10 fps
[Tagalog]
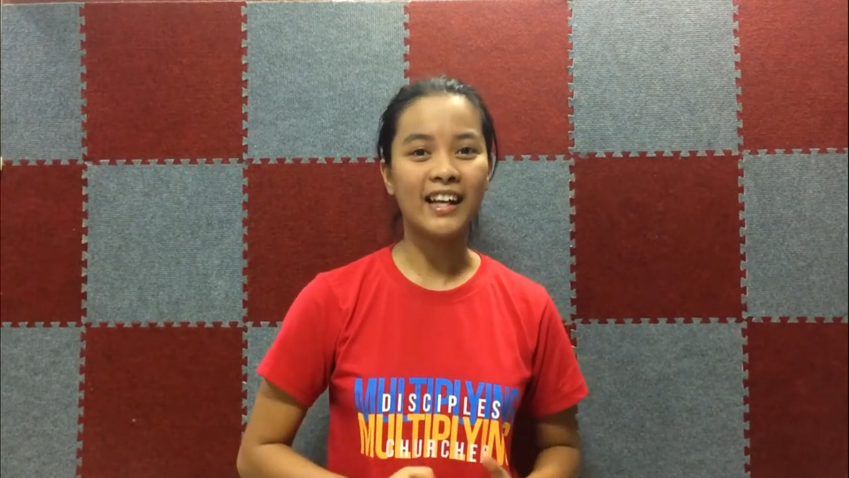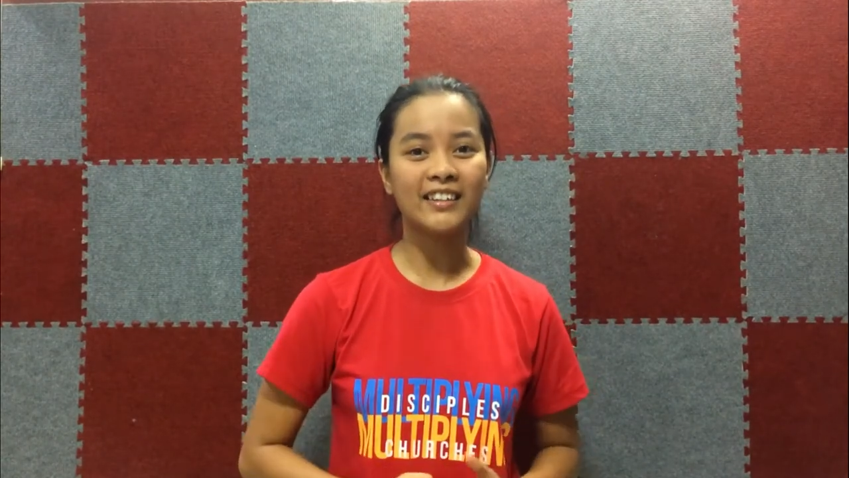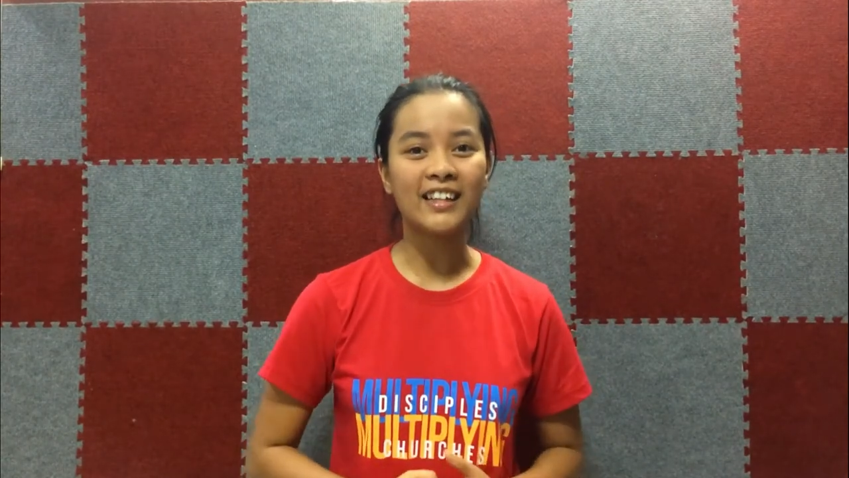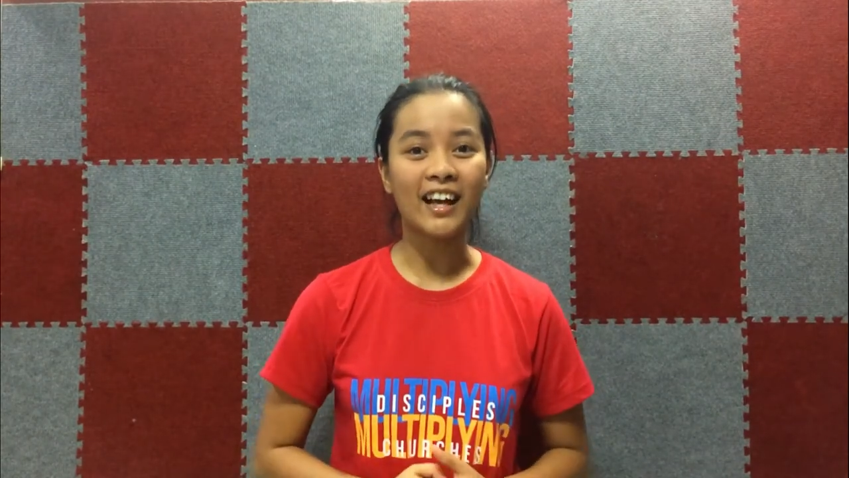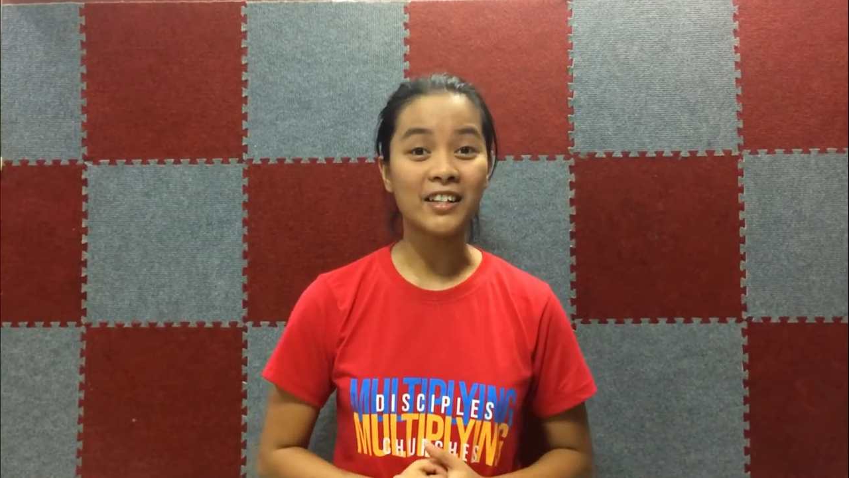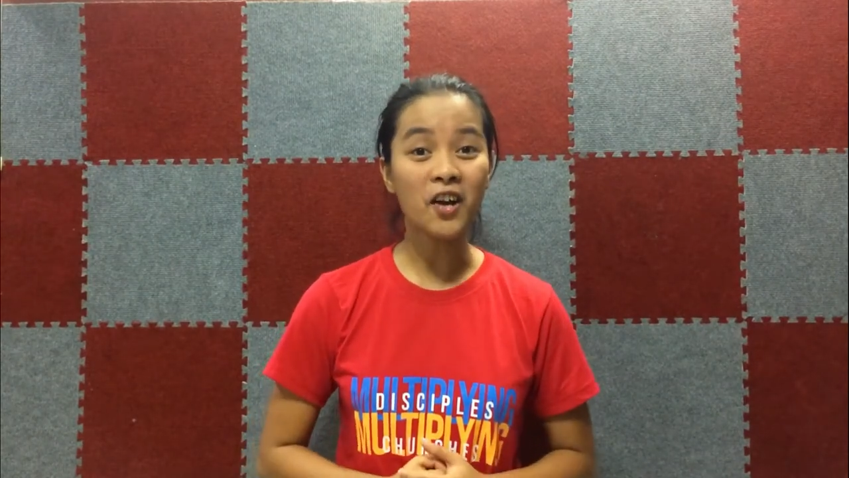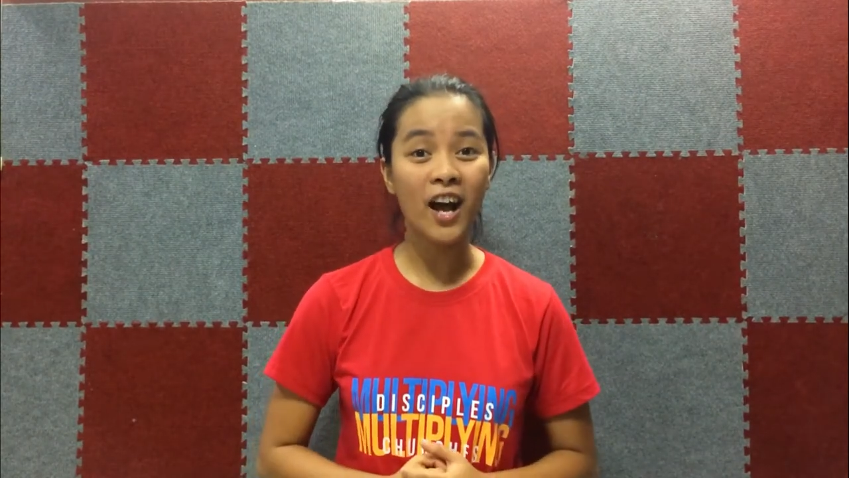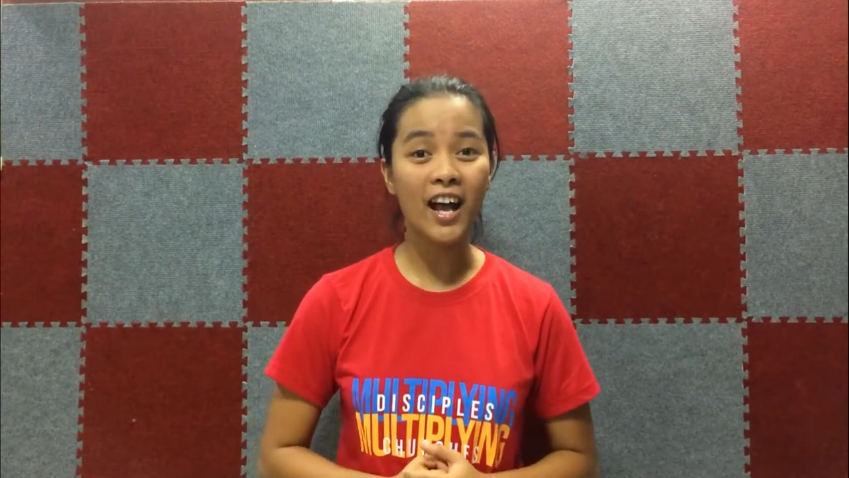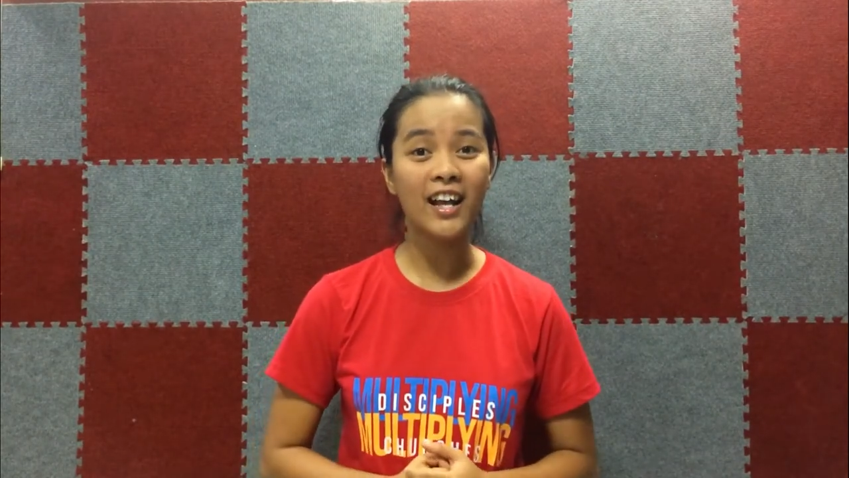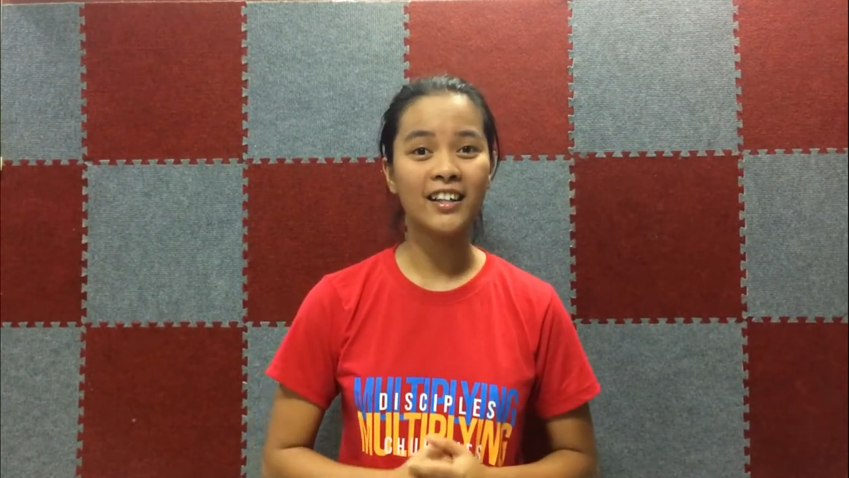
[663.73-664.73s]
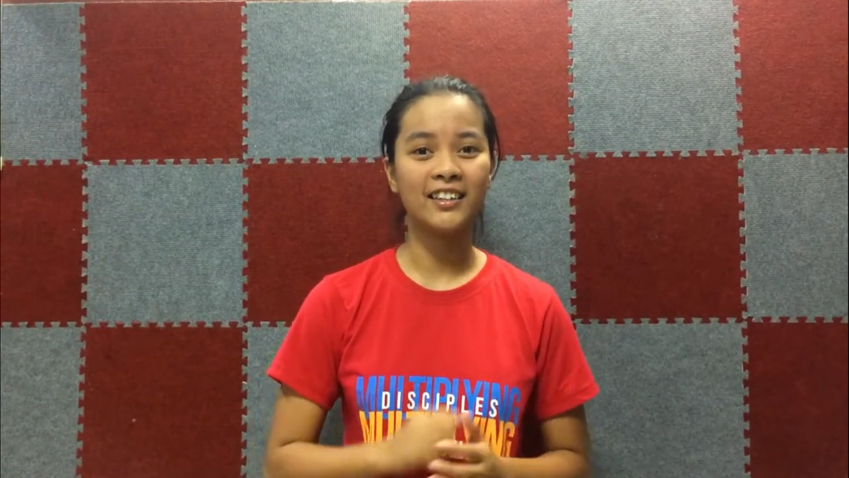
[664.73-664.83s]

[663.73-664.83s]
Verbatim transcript: ready na kayo, ha?